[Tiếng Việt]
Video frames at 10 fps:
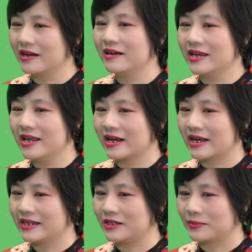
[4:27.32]
đương nhiên những
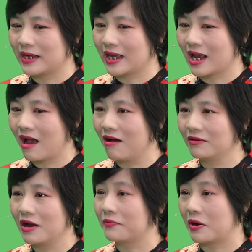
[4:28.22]
cái gì chúng ta thấy
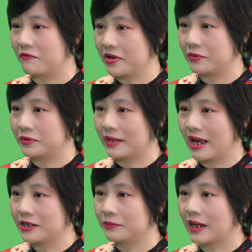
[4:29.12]
ngon hợp khẩu vị của chúng
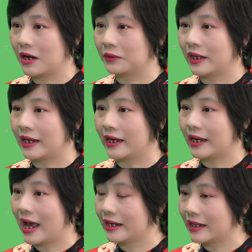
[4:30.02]
ta chúng ta có thể
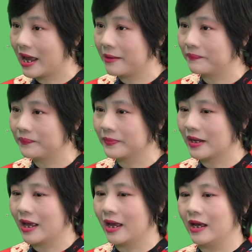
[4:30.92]
ăn thêm ừ.
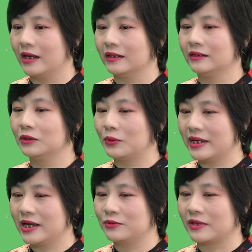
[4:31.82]
nhưng tuy
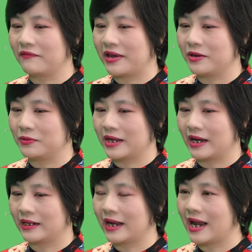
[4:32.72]
nhiên chúng ta phải hiểu
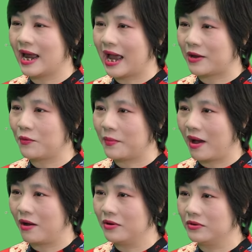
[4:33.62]
rằng đấy là ngày hôm
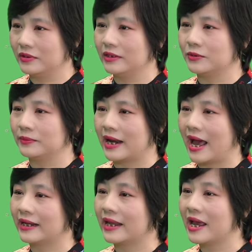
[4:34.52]
đó chúng ta đã
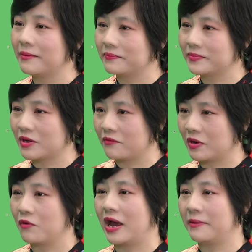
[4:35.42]
ăn thêm so với
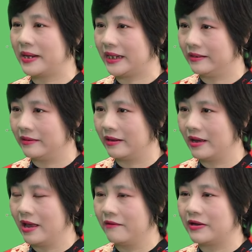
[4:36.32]
khẩu ăn bình thường
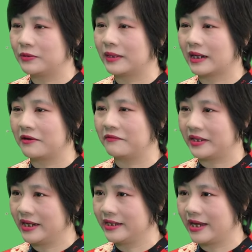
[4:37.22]
và ừ. chúng ta cần phải
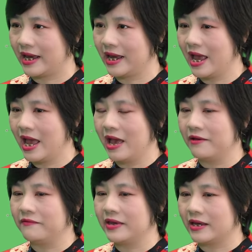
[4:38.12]
tiết chế ừ.
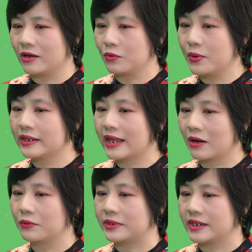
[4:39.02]
vì nguyên
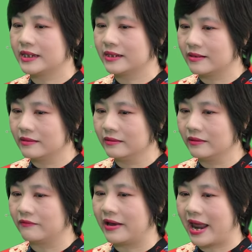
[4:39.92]
tắc của dinh dưỡng
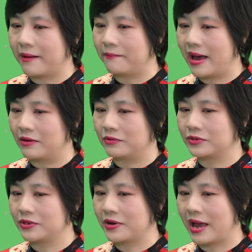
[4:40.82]
và đảm bảo
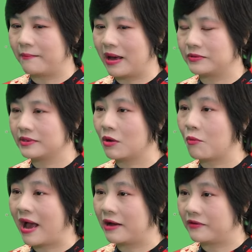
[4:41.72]
cho đảm bảo đầu
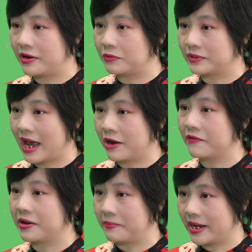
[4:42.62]
vào và đầu ra nó
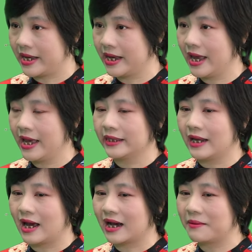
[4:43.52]
phải hợp lý tức
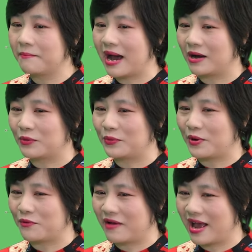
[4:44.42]
là cân bằng của
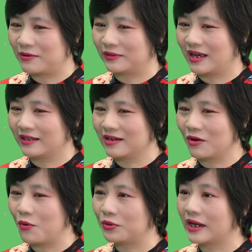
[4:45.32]
đầu vào tức là những
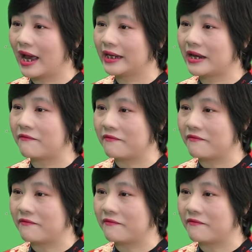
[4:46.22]
khối thức ăn nhập